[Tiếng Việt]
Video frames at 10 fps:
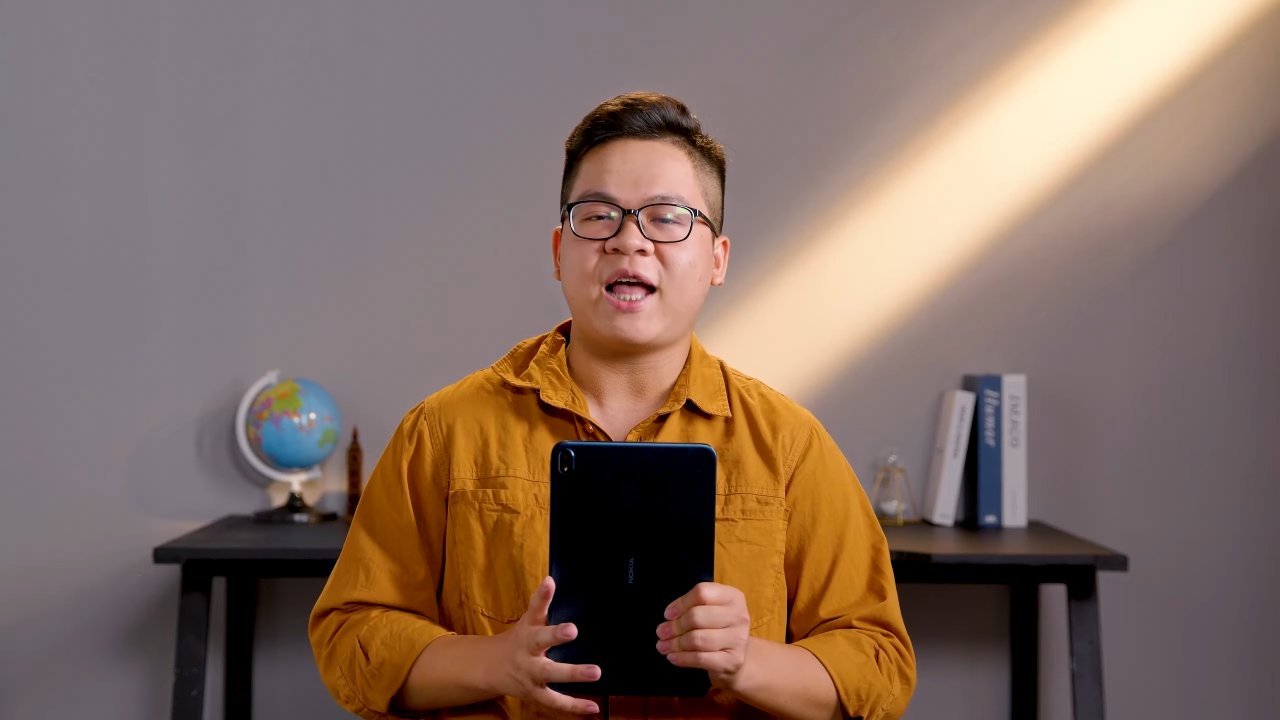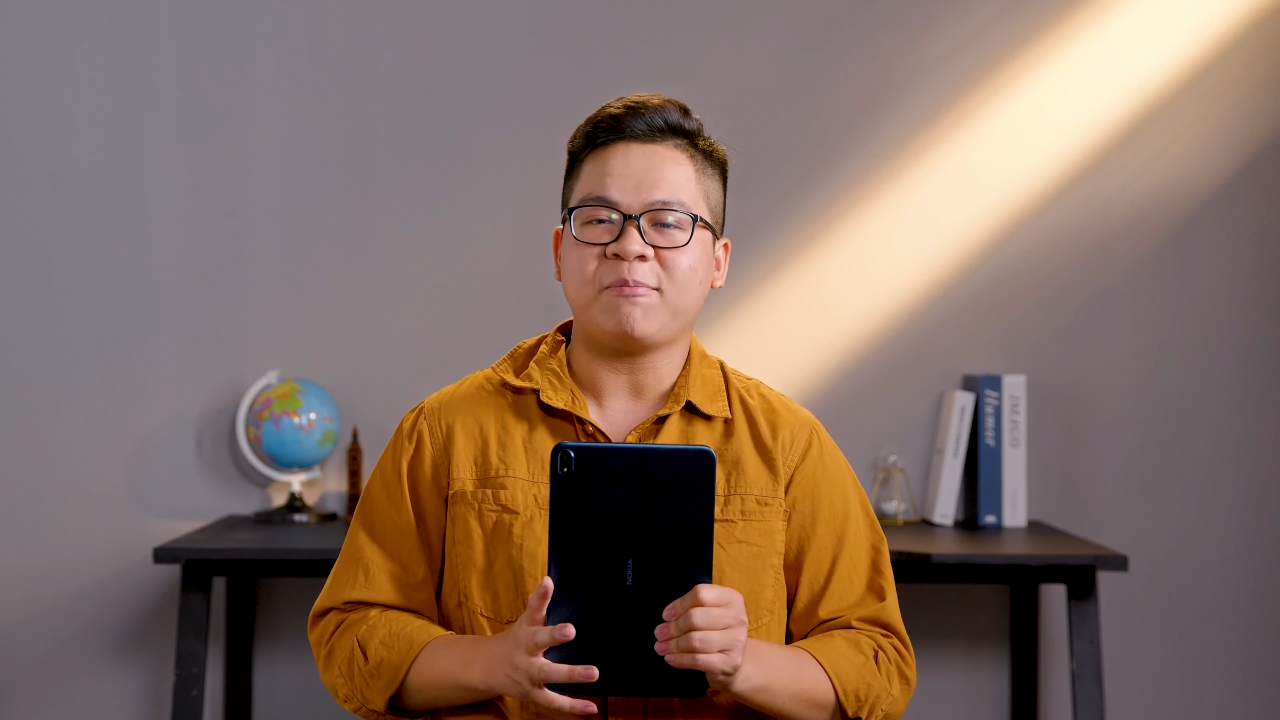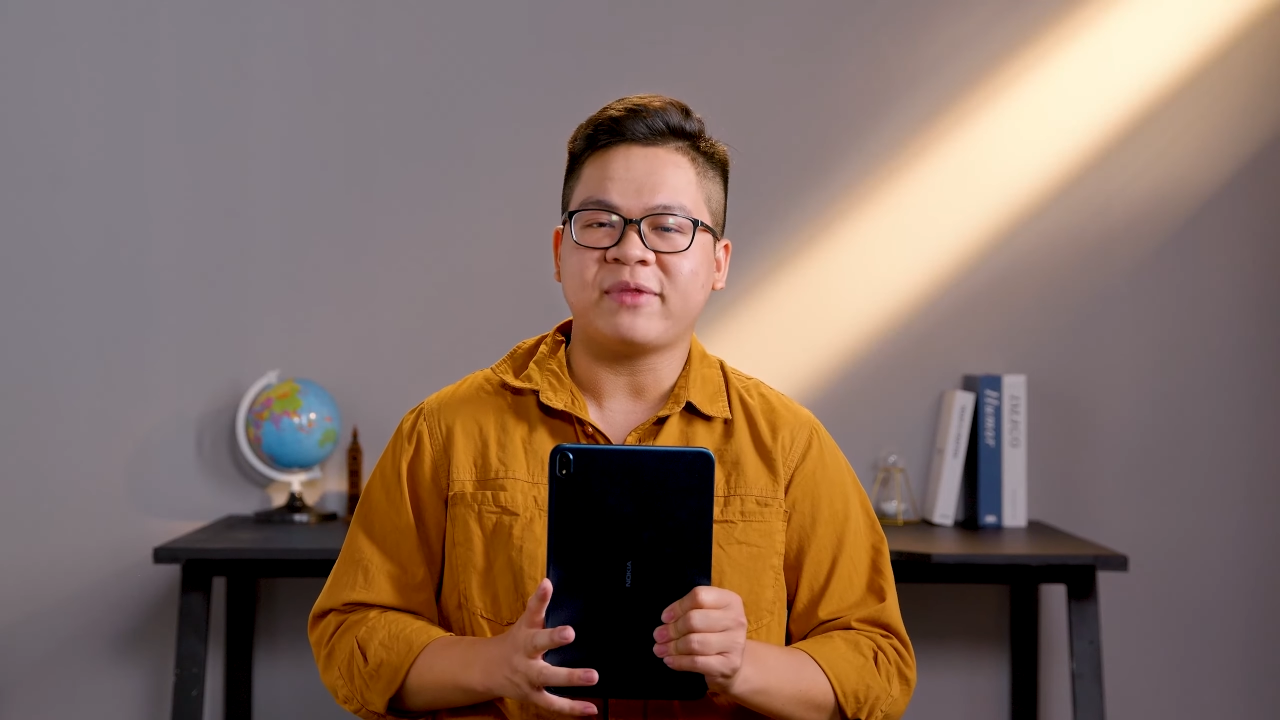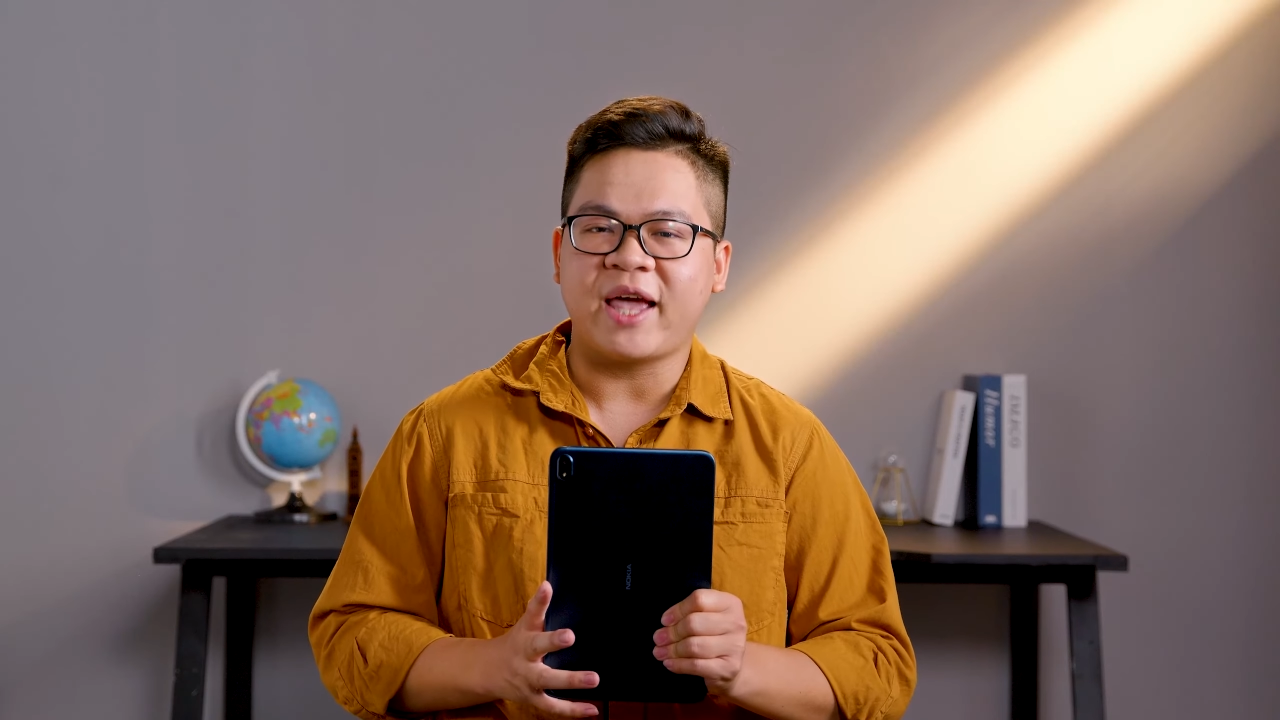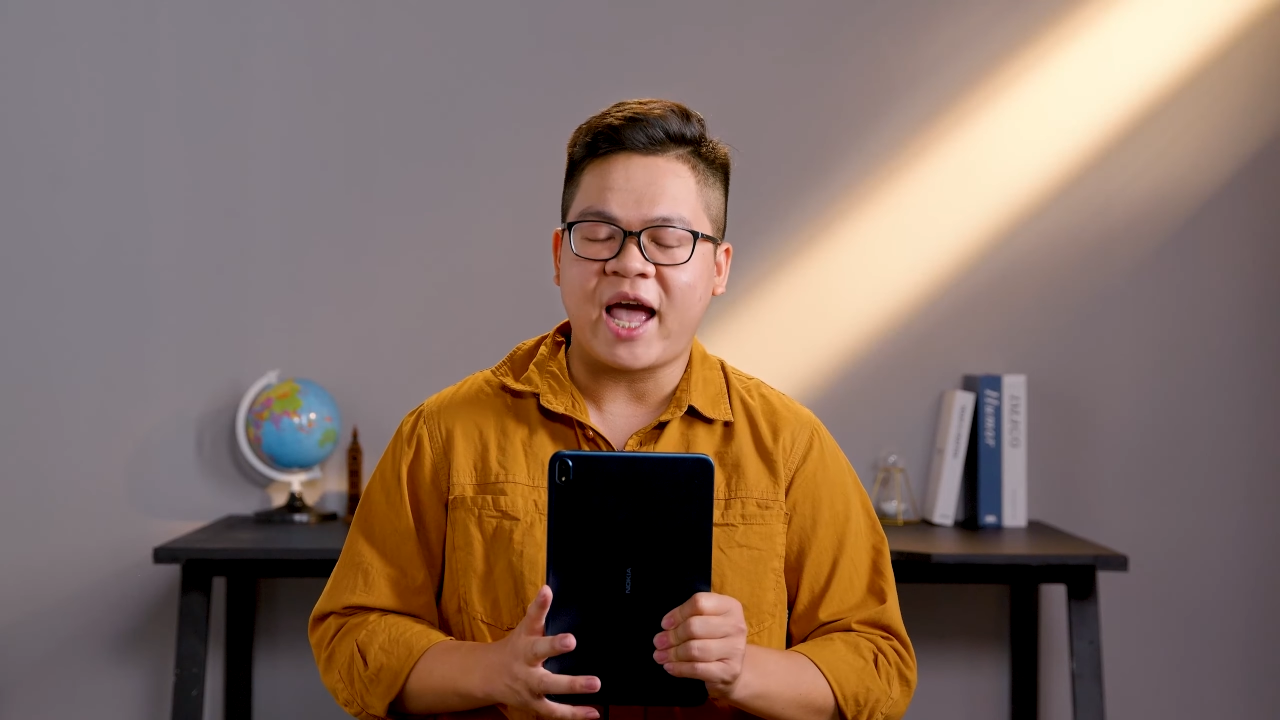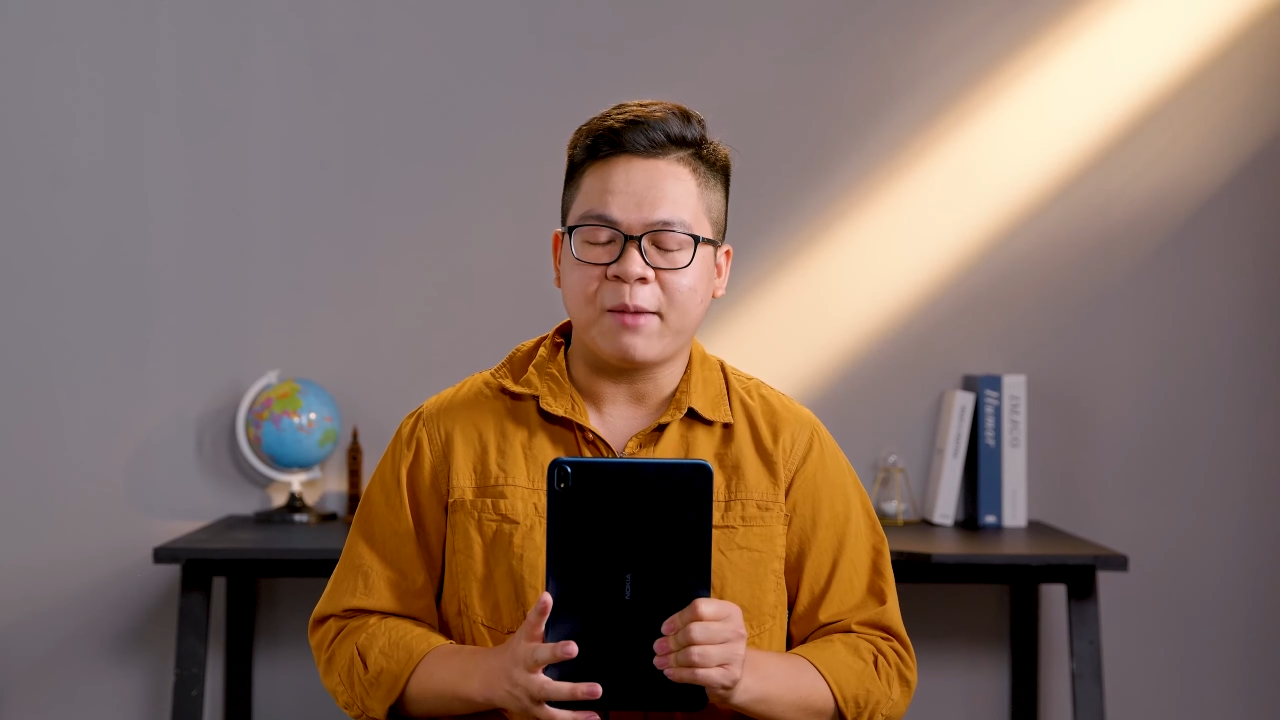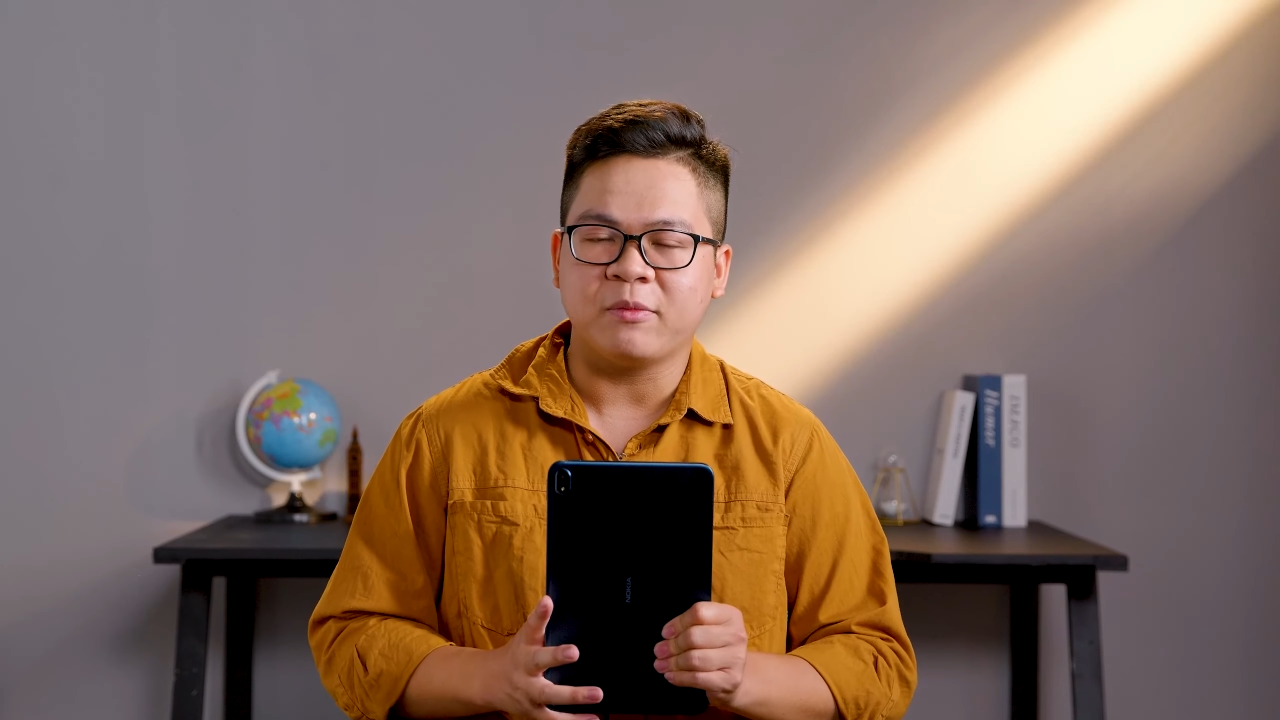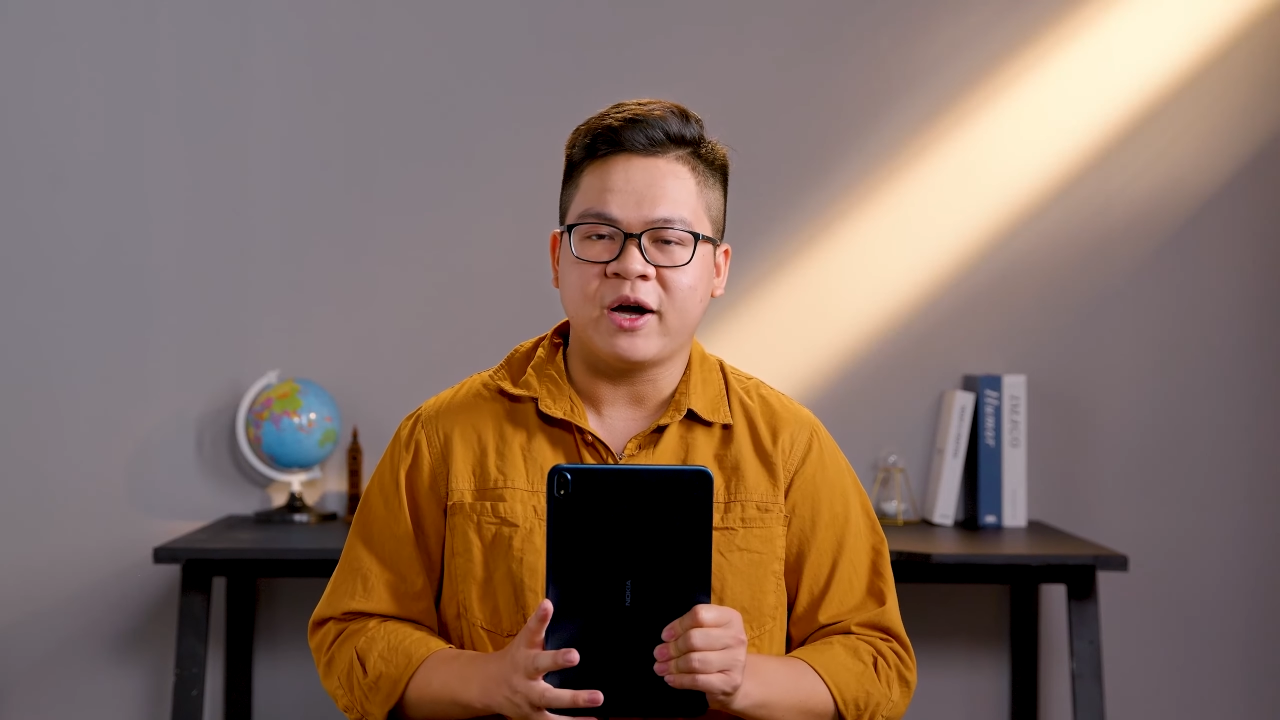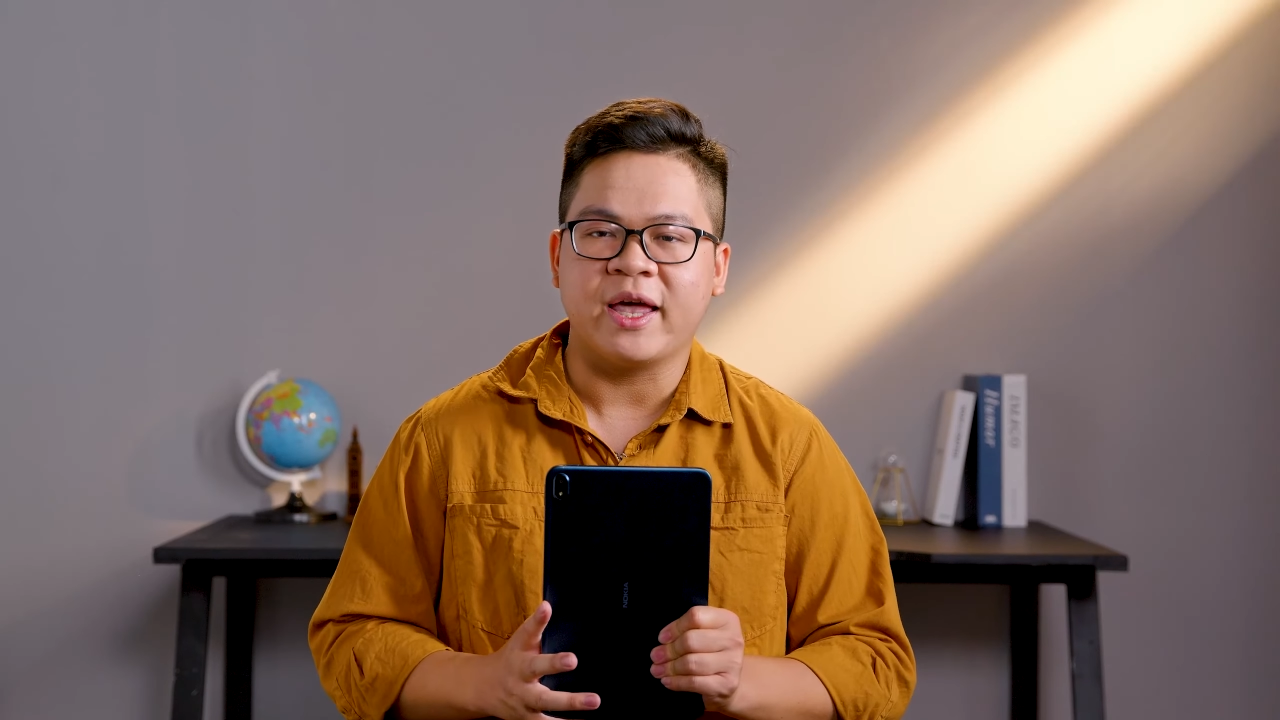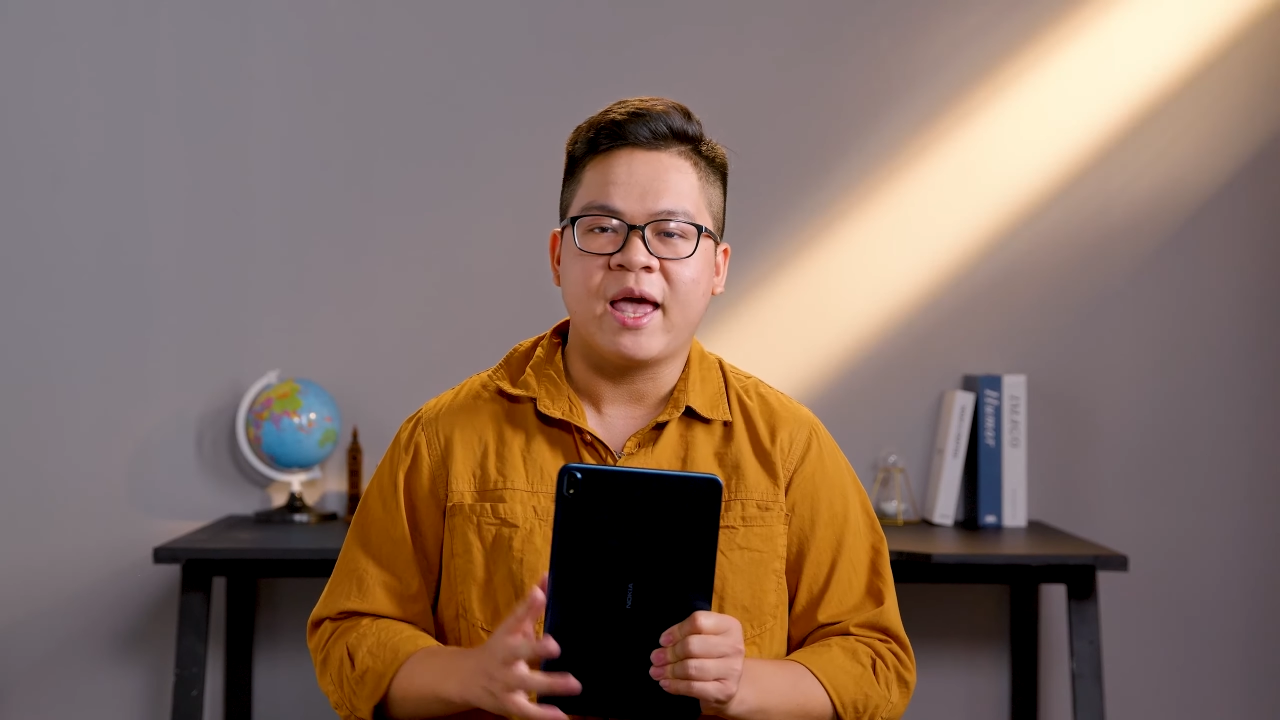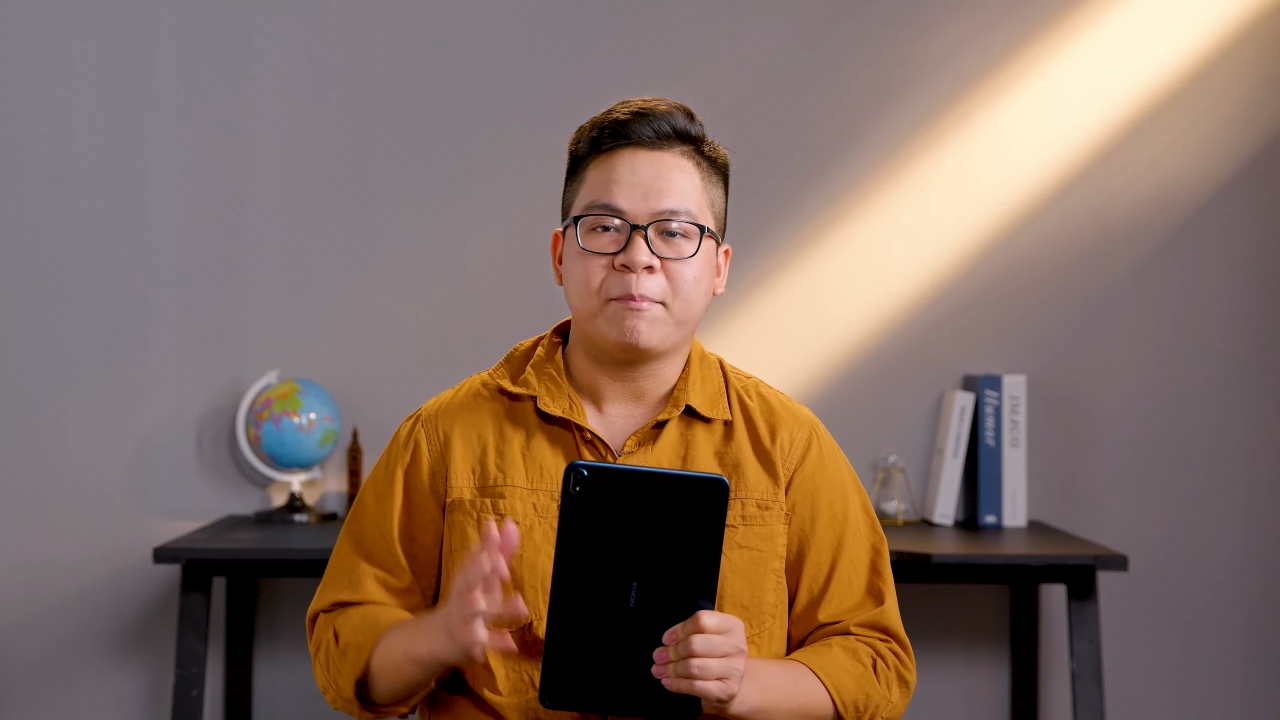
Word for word: Tab T hai mươi